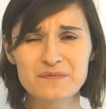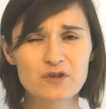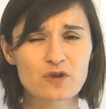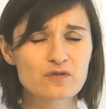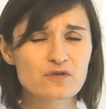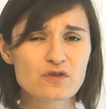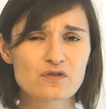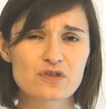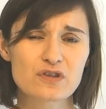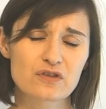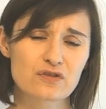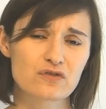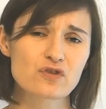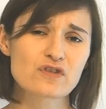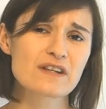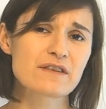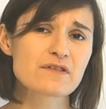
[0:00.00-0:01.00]
to, to,
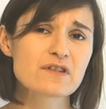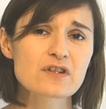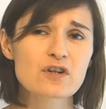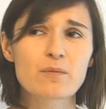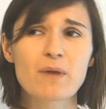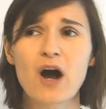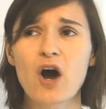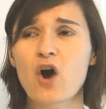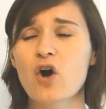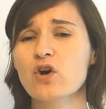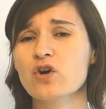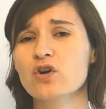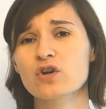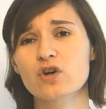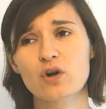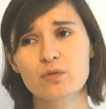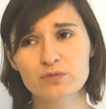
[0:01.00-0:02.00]
to zjawisko ma
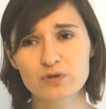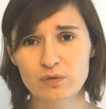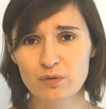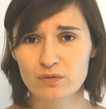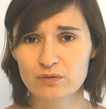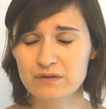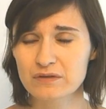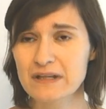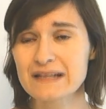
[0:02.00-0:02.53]
ogromną,